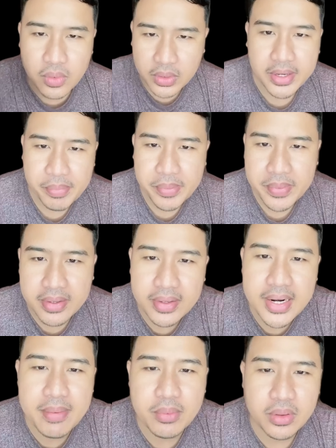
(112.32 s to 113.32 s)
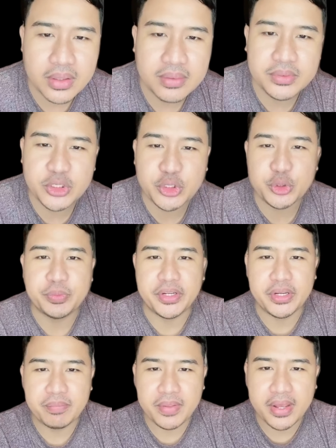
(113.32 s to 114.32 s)
โอเคพี่หมีก็ลาไปก่อนครับ เจอคนใหม่
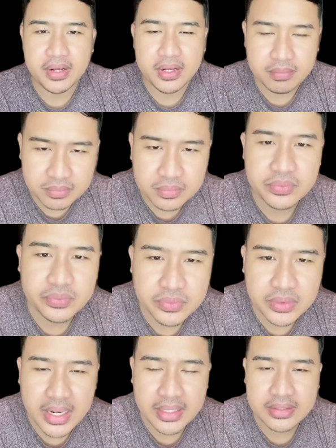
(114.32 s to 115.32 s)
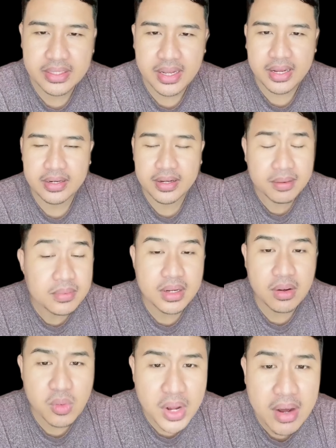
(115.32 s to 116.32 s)
คลิปหน้าครับลาซาด้านะครับ
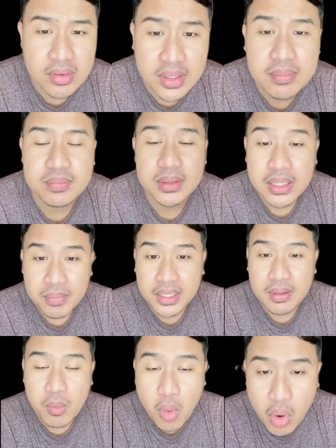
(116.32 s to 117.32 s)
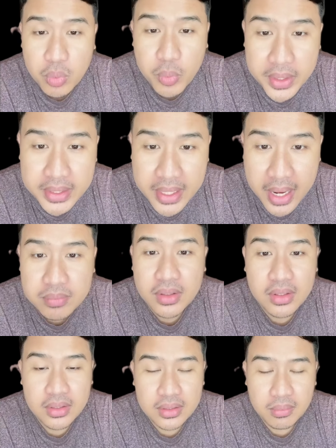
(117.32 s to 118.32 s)
99 นะครับ ไปเก็บโคดไว้เลยนะครับ
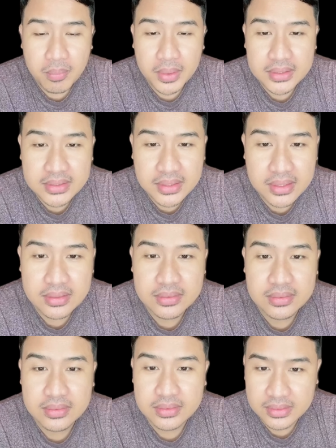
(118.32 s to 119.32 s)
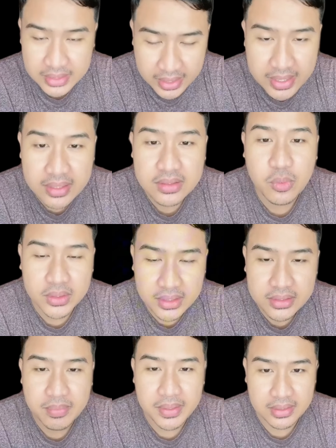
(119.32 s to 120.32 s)
มันจะใช้ได้ถึงวัน
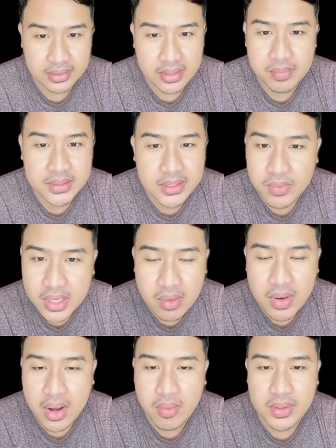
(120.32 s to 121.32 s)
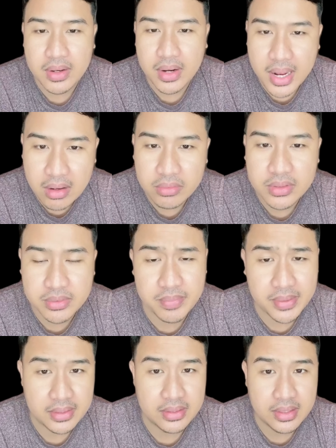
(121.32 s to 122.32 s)
ที่ 11 เลยนะ ไม่ใช่ว่า 99 วันเดียว90 11
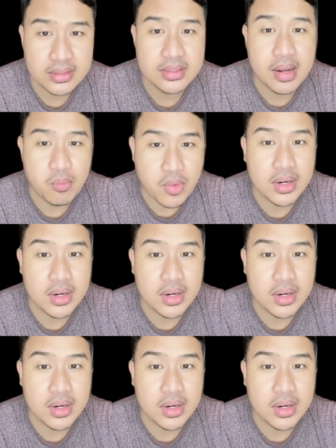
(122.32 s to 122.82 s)
เลยนะ 3